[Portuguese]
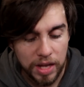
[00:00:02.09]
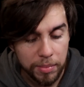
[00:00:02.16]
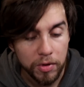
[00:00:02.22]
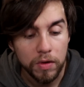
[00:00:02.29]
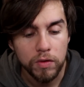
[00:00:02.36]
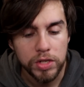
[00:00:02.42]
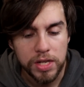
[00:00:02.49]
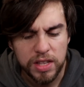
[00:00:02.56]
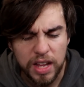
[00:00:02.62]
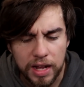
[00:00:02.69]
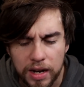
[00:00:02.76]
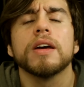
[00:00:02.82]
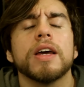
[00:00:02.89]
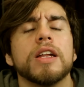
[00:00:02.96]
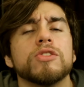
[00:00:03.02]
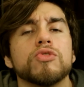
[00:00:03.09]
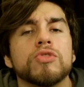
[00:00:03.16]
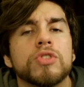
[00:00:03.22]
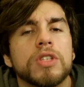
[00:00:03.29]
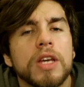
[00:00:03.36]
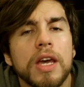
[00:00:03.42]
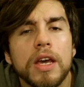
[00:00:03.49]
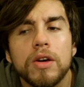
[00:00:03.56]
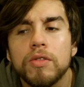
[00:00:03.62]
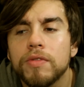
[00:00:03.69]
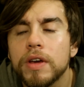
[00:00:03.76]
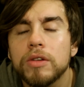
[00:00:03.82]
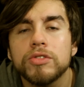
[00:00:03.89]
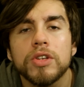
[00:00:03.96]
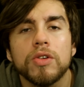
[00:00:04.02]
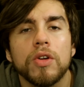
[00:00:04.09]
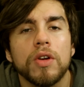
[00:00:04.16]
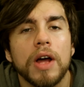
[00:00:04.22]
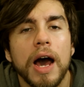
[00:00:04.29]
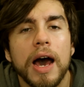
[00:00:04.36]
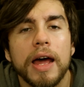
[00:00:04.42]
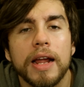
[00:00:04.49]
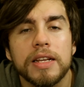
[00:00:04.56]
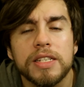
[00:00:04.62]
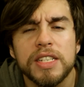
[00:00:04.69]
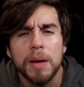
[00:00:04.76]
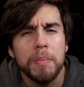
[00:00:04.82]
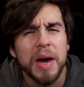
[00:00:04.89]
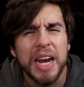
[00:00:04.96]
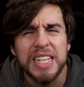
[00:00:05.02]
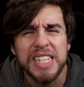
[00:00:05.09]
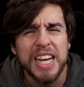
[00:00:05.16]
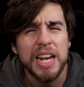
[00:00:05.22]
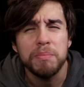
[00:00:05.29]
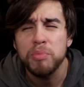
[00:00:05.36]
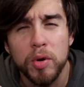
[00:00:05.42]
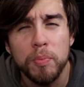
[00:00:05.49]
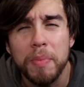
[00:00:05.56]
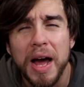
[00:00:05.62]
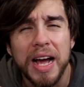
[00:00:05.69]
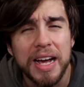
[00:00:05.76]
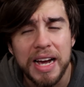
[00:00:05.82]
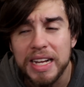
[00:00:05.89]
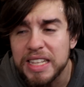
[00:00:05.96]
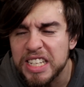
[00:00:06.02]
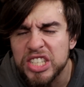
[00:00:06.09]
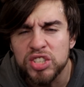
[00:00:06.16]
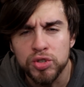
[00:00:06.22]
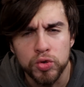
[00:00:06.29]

Sabe quando você tá naquele sossego, vem no celular, assim, aparece aquela propaganda de